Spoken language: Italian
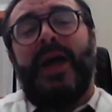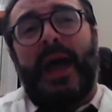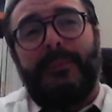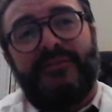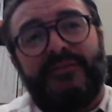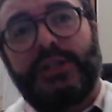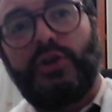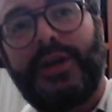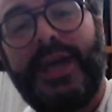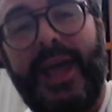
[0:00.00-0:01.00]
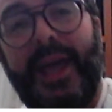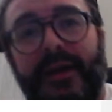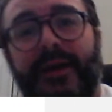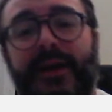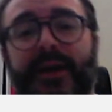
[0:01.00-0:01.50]
abbiamo visto
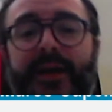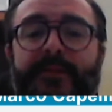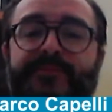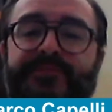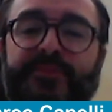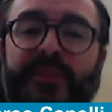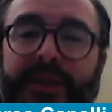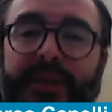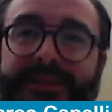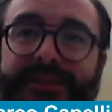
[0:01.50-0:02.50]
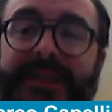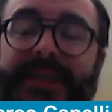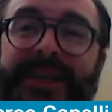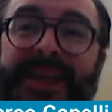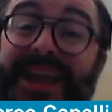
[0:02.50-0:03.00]
che eh,
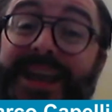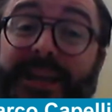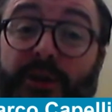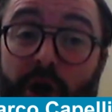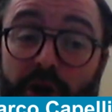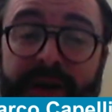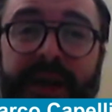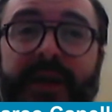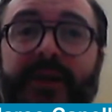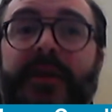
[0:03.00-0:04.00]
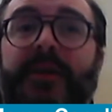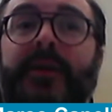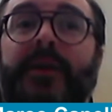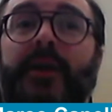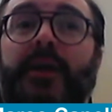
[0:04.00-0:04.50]
nelle donne
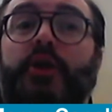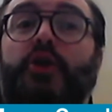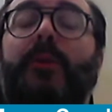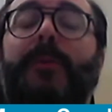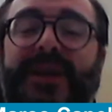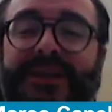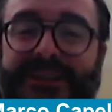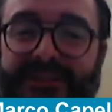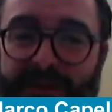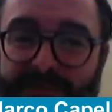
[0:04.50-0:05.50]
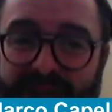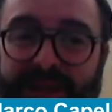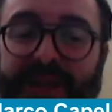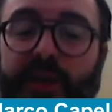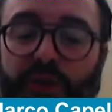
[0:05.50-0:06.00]
eh,
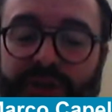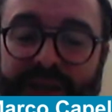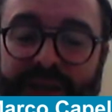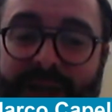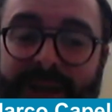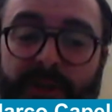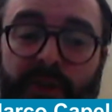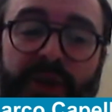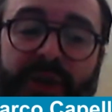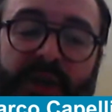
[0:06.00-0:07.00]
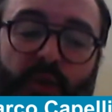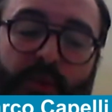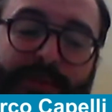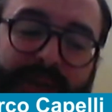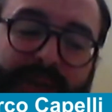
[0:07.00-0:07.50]
complessivamente, considerando i
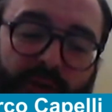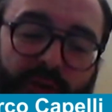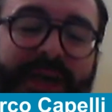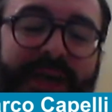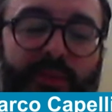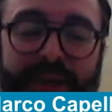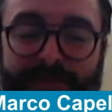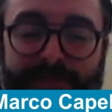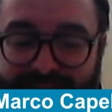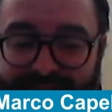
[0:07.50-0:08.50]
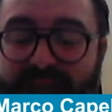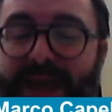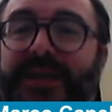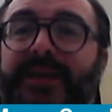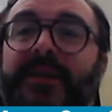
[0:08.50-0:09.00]
recuperi totali e quelli
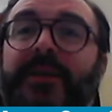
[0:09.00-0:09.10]
parziali,